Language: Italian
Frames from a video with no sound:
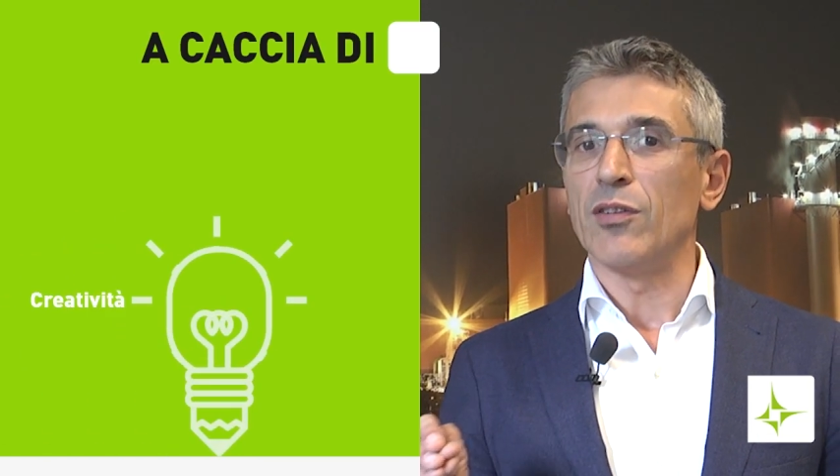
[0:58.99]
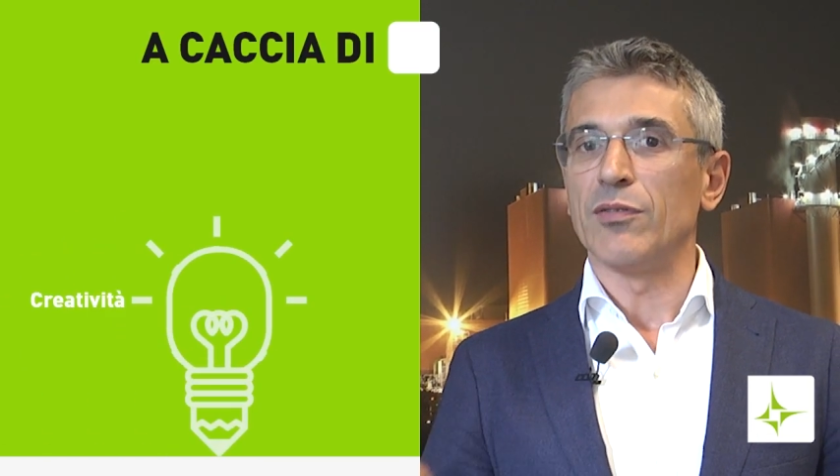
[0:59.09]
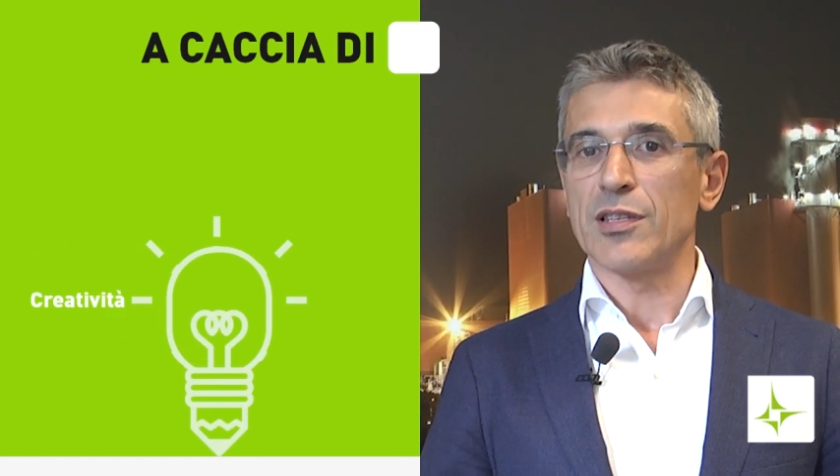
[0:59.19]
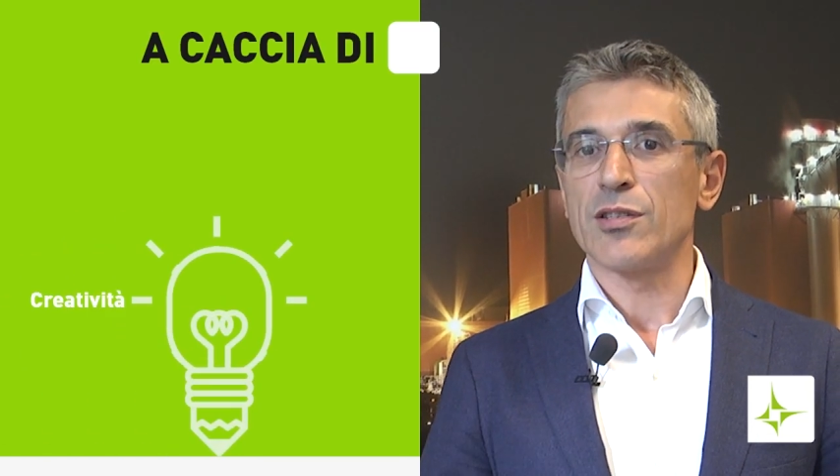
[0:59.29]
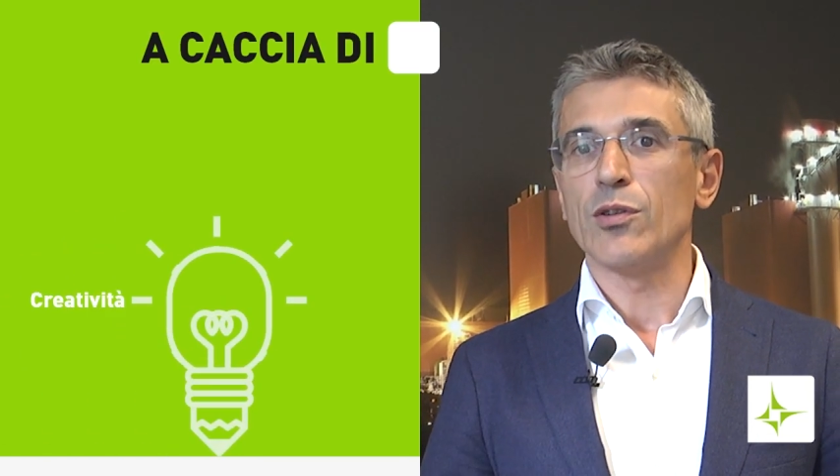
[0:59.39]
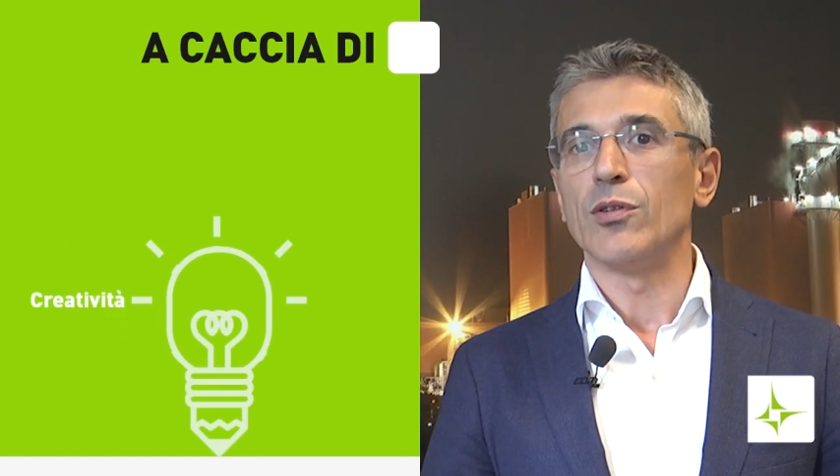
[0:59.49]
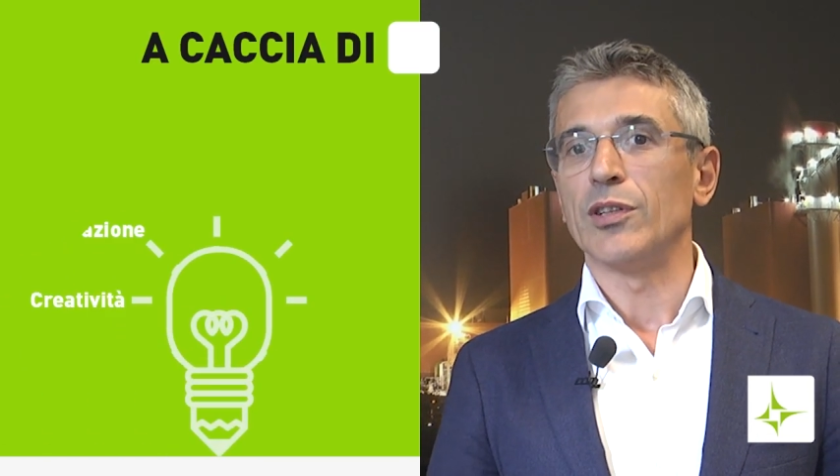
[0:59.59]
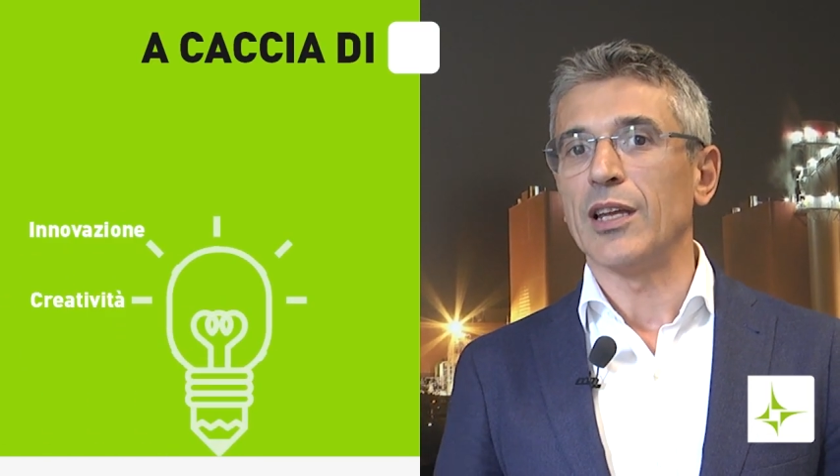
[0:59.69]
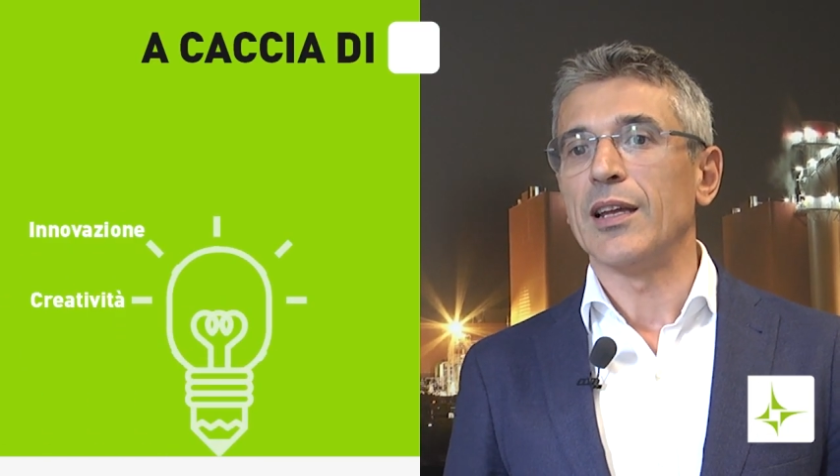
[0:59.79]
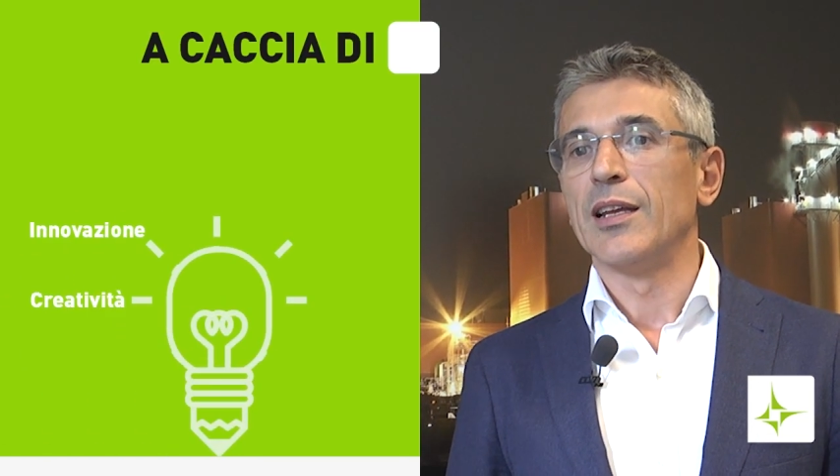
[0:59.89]

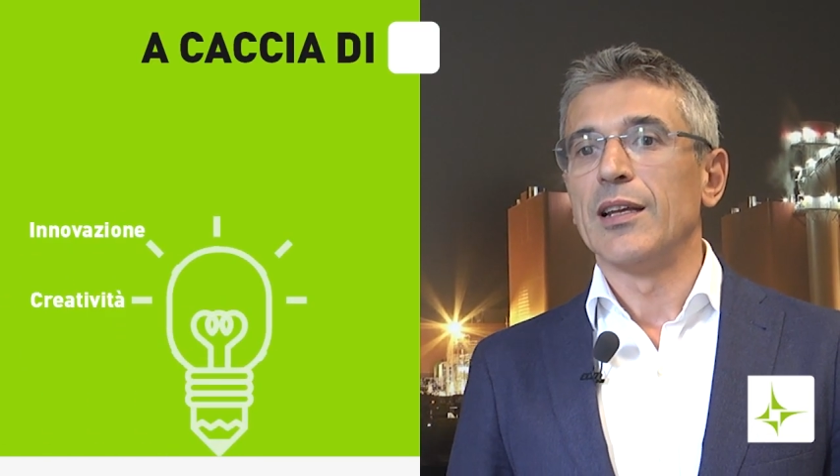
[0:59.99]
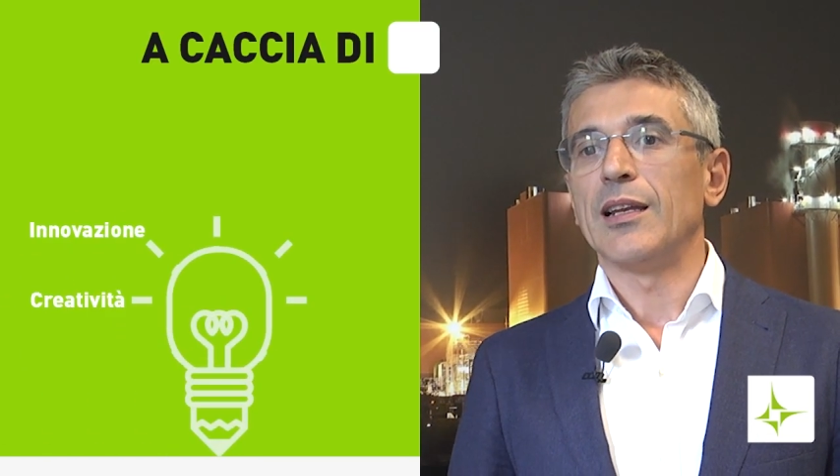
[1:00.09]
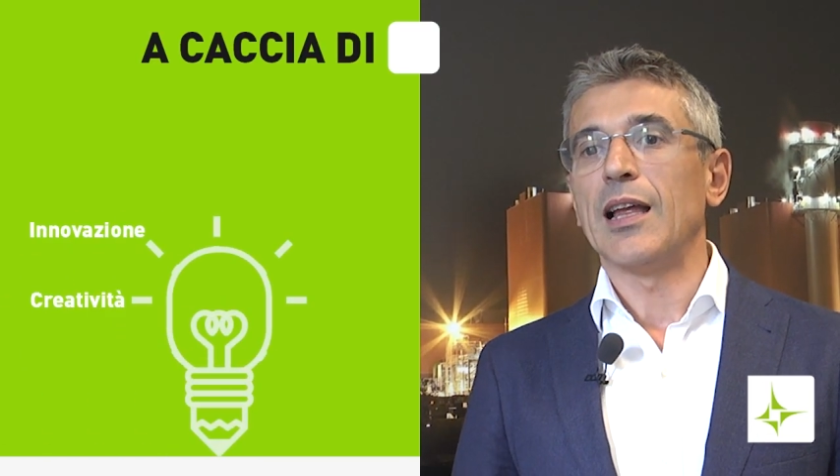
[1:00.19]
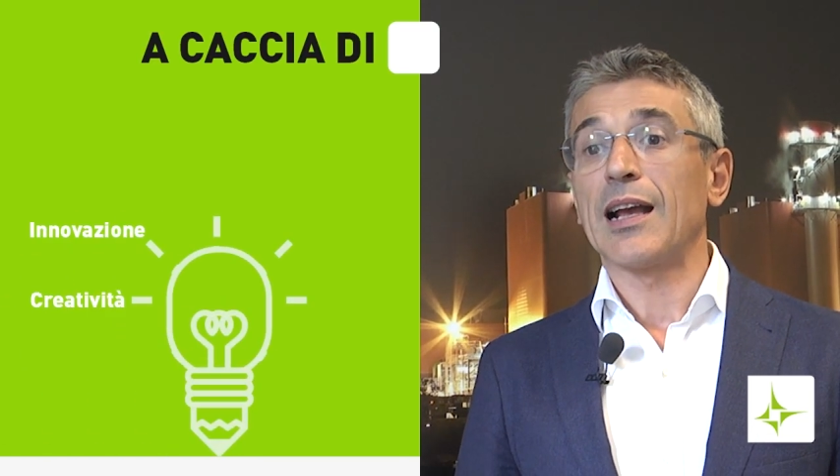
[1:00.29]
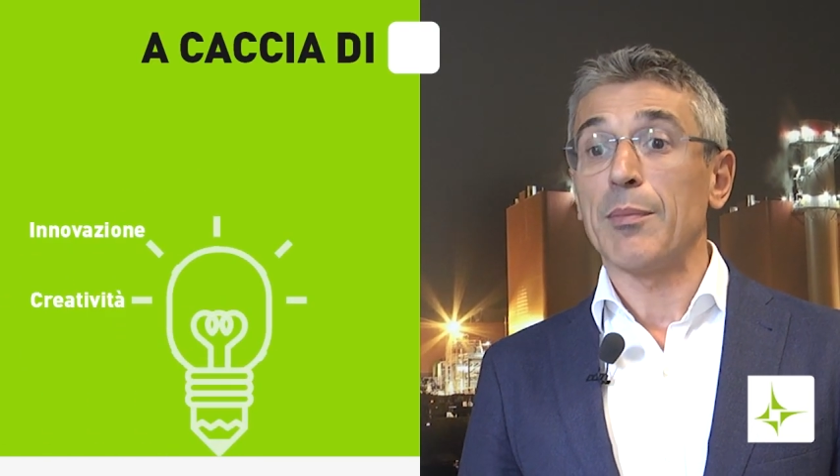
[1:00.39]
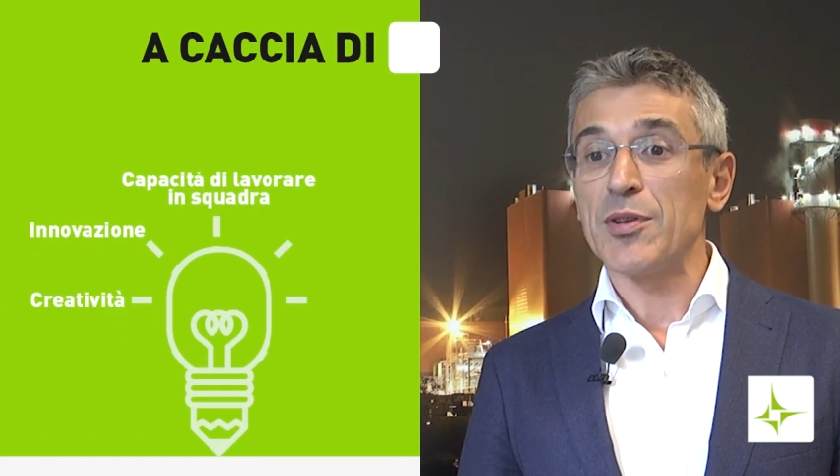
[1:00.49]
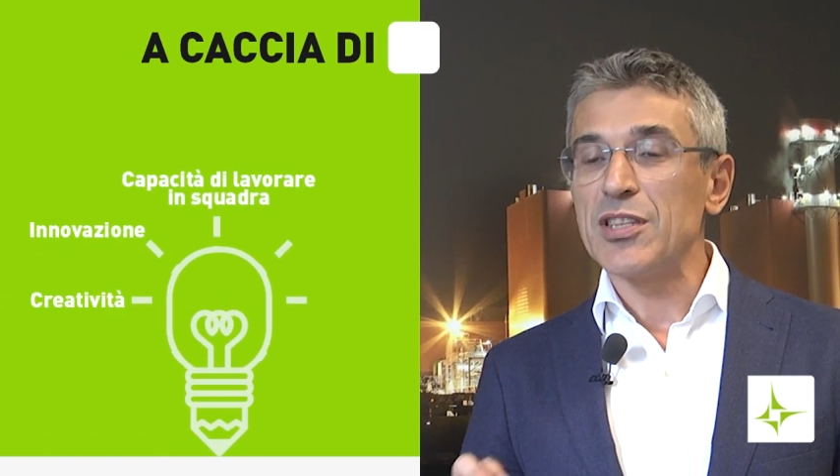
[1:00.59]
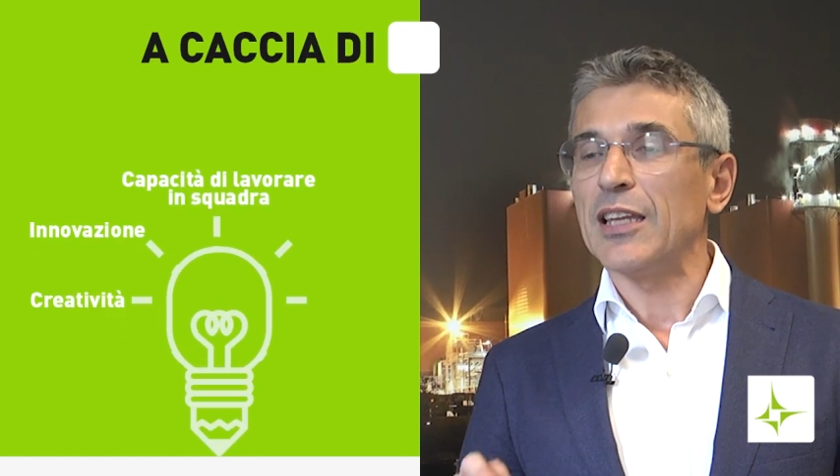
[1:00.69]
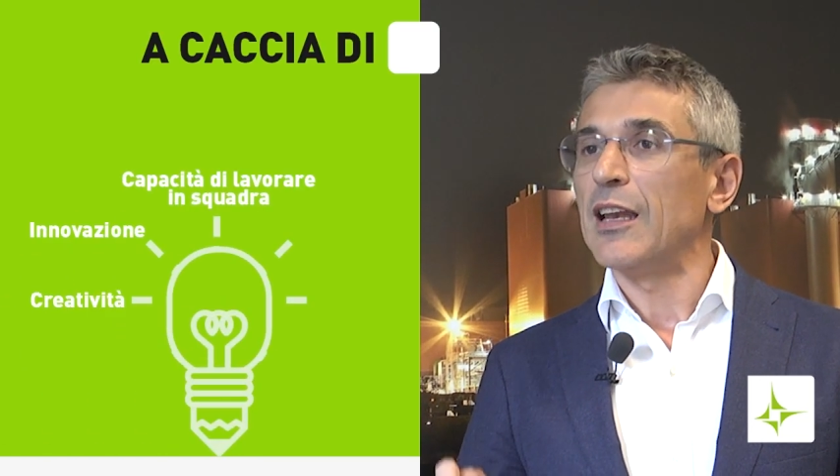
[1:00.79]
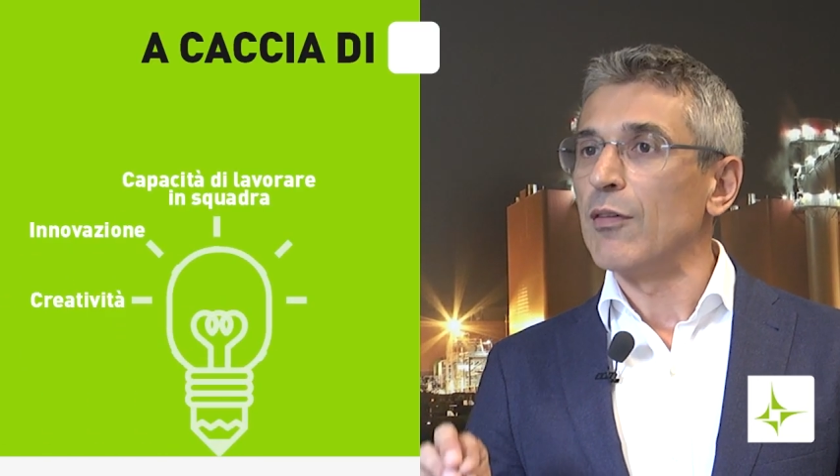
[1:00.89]
innovazione, la capacità di